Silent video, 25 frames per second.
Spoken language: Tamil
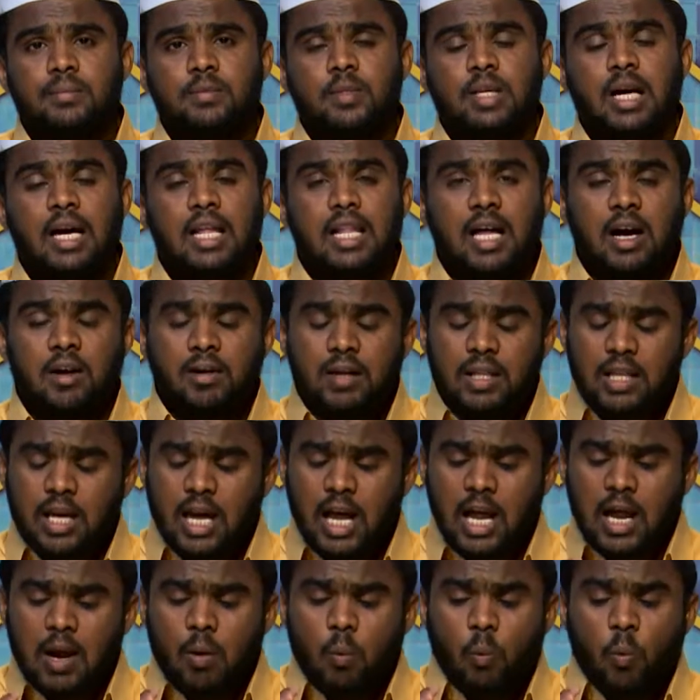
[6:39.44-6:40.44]
அதாவது
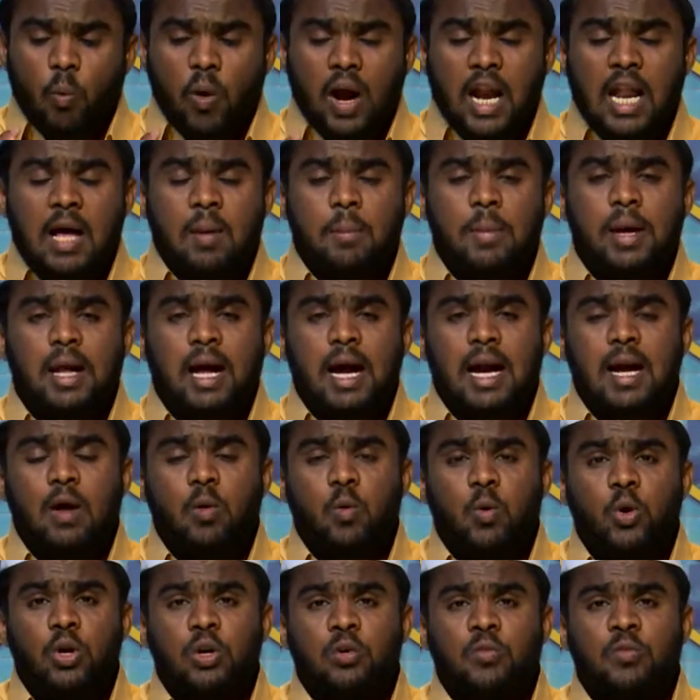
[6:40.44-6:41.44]
வளமையான
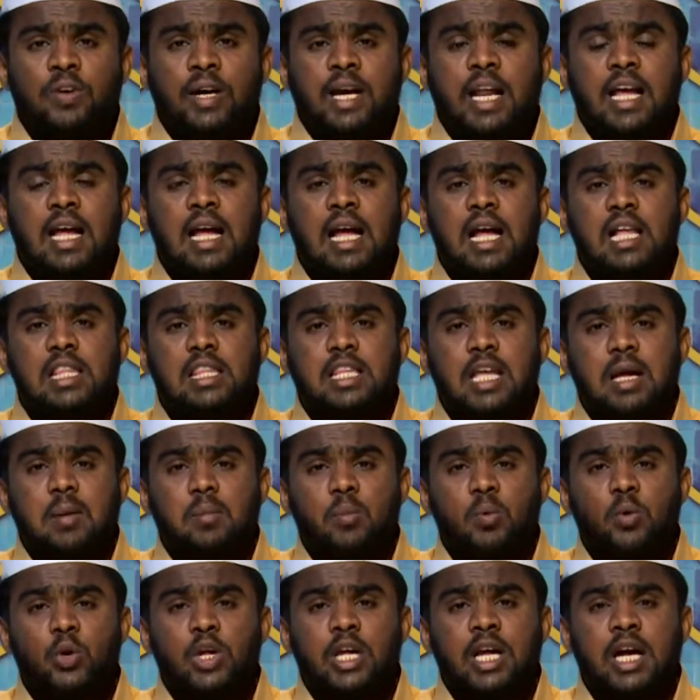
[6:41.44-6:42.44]
ஒரு விடயத்தை
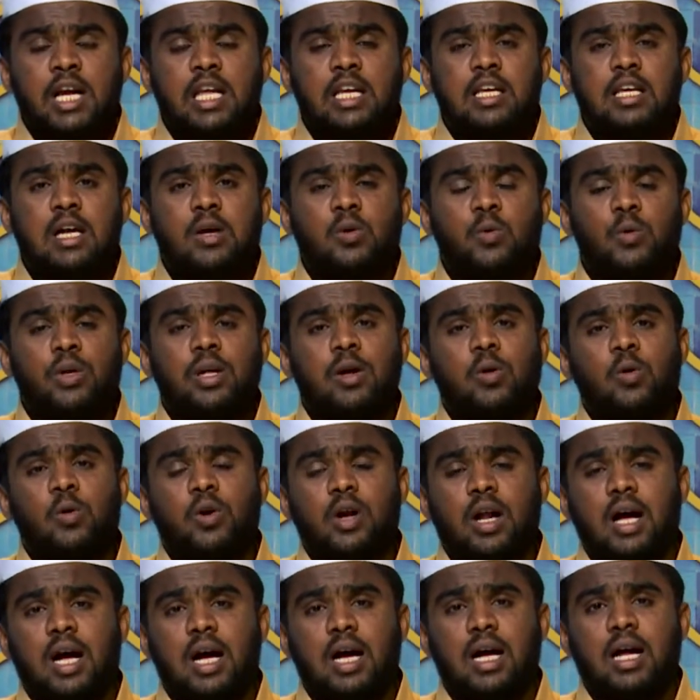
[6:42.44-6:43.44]
முறியடிக்கக்கூடிய
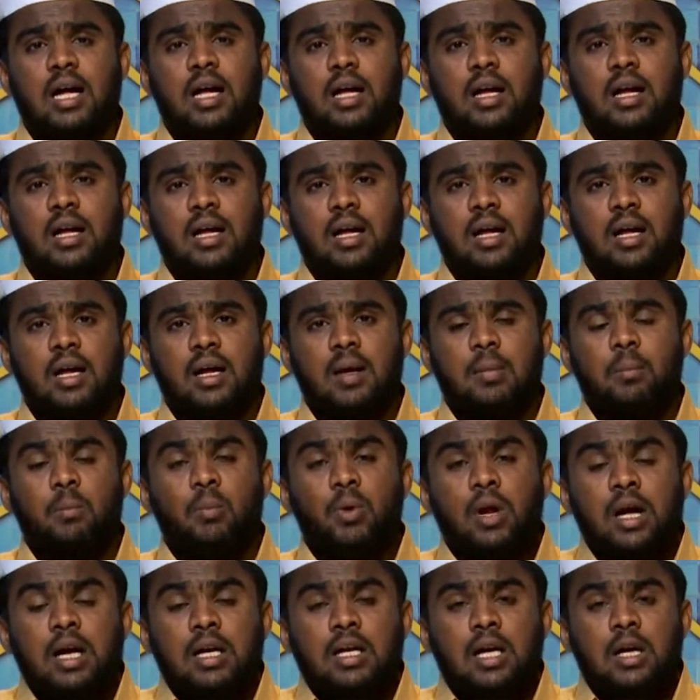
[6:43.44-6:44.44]
ஒன்றாக
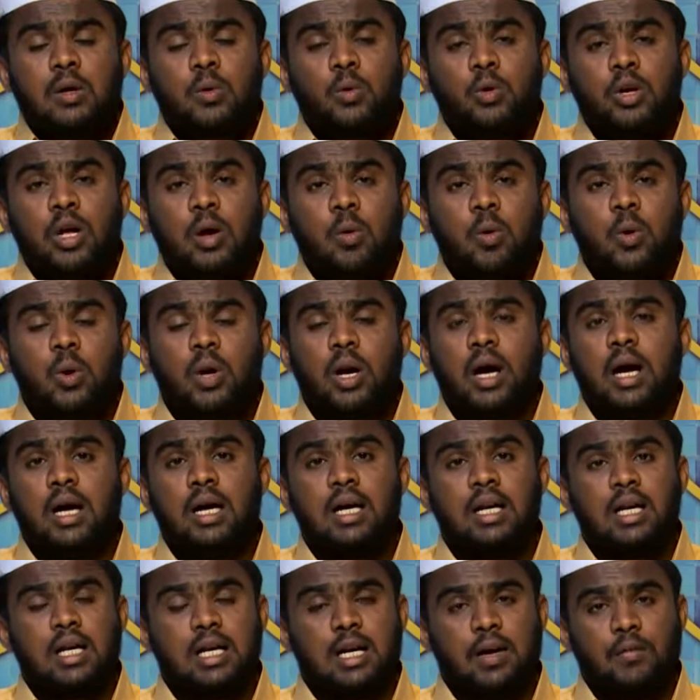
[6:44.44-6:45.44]
புழக்கக்கூடிய ஒன்றாக
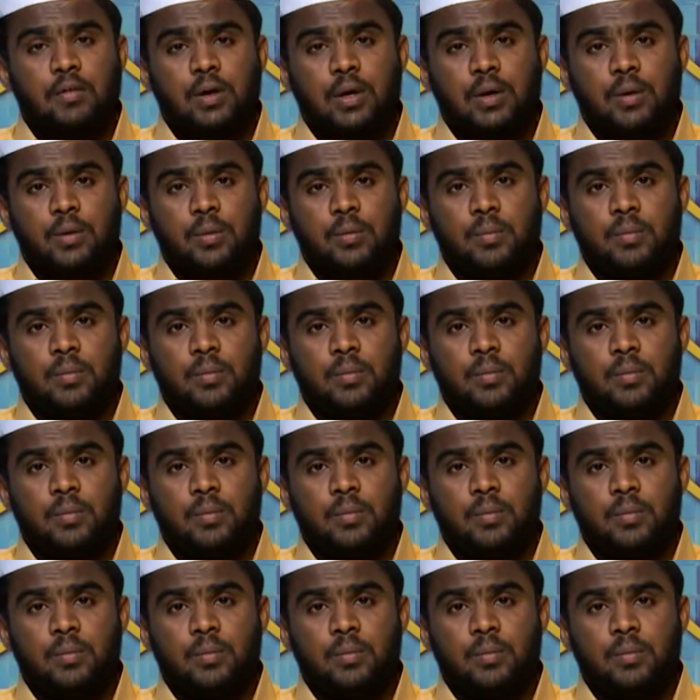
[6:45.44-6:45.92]
இருக்க வேண்டும்